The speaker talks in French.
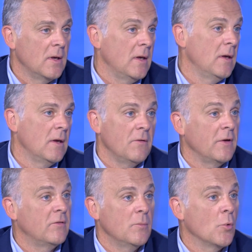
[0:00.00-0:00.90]
Et
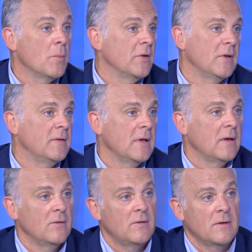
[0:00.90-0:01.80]
effectivement, bah,
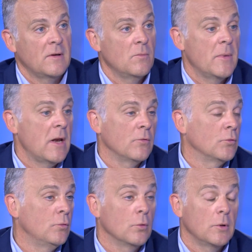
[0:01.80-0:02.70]
c'était une belle
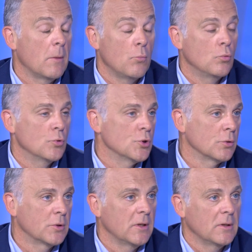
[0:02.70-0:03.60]
aventure. Il y a beaucoup de
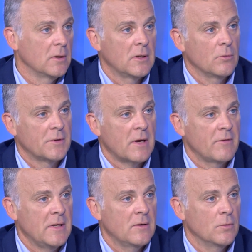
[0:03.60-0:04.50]
gens qui, ont
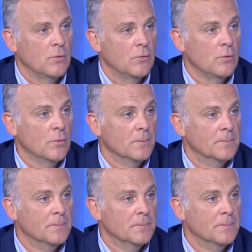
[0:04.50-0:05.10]
travaillé dessus